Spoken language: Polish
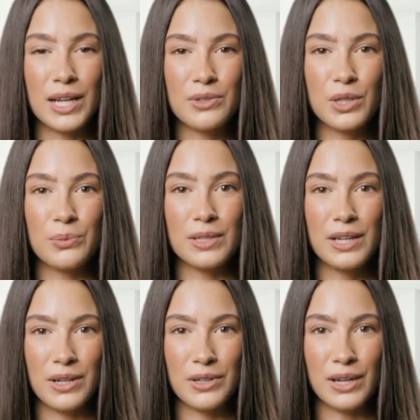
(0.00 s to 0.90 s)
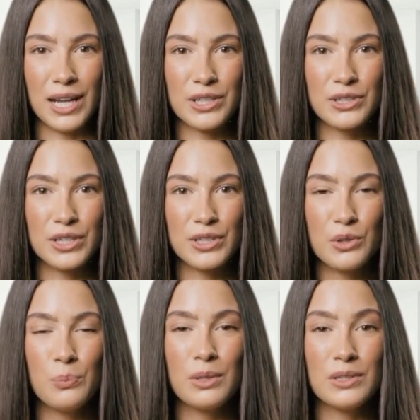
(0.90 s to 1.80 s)
na którym z nich należy się
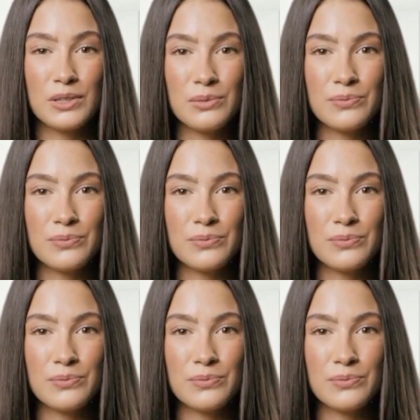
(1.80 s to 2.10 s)
skupić.